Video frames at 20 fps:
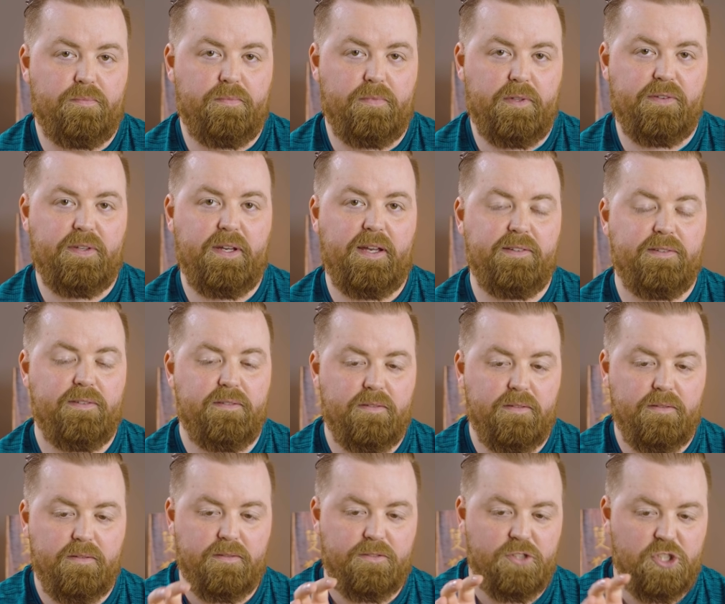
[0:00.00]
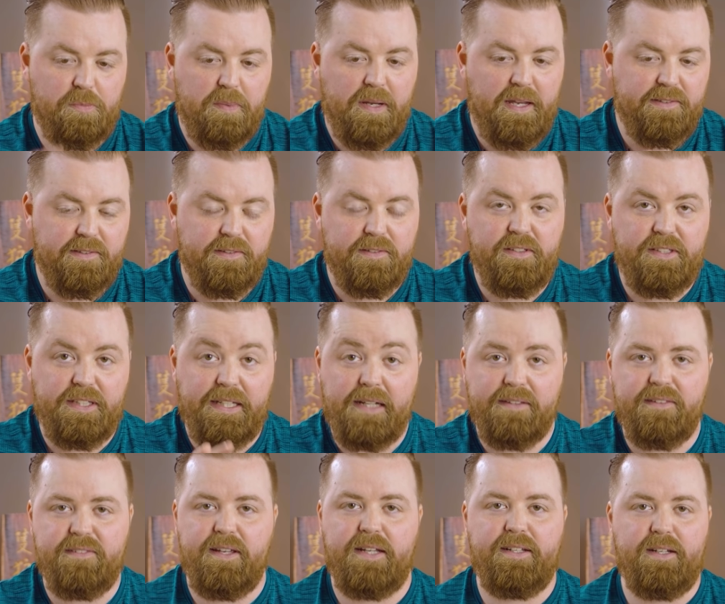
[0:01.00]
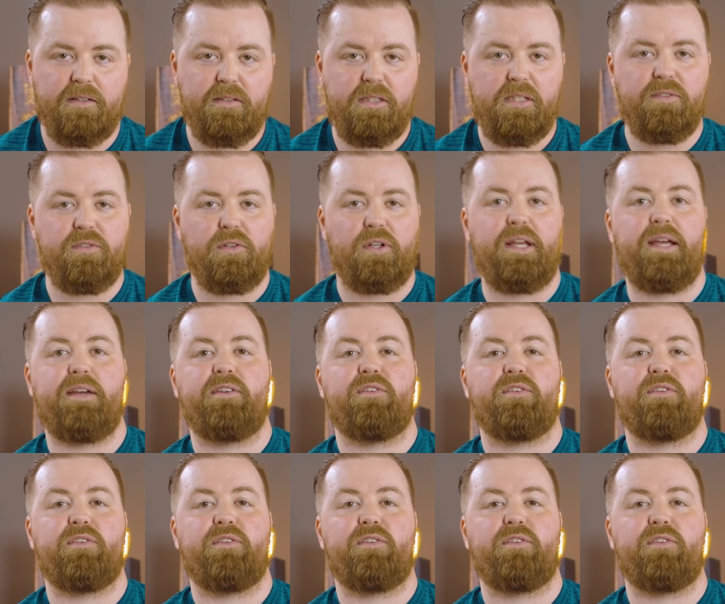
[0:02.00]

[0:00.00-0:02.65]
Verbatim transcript: Das heißt, GPS ist nicht die ganze Zeit aktiv, sondern